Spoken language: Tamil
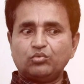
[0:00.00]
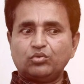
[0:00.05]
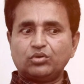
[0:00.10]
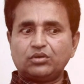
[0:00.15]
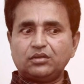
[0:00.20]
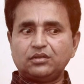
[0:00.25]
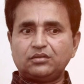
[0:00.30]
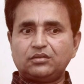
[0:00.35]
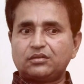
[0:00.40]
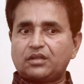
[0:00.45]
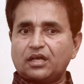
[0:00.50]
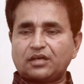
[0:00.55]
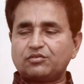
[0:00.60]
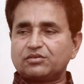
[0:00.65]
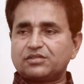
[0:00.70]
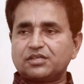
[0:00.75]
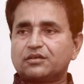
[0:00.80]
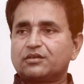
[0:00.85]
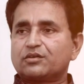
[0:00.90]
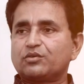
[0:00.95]
ஒரு இது தட்
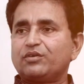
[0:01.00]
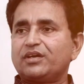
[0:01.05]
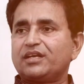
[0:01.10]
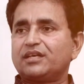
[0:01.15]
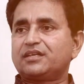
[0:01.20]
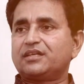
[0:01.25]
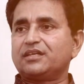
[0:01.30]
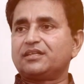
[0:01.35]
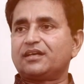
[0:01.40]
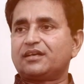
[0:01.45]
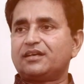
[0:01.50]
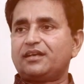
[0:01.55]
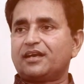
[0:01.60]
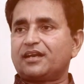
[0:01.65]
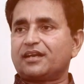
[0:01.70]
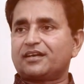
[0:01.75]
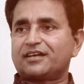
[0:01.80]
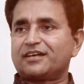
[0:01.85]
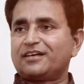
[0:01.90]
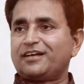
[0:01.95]
வாஸ் குரூவல்ட்டி த
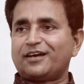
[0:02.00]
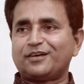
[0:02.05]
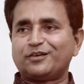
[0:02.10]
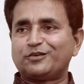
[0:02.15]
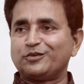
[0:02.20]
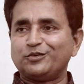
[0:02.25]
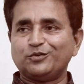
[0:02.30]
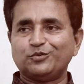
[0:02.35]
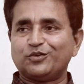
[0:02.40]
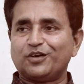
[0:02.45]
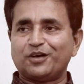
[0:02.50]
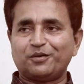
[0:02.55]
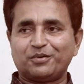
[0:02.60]
டேரக்டர் டன் டு யூ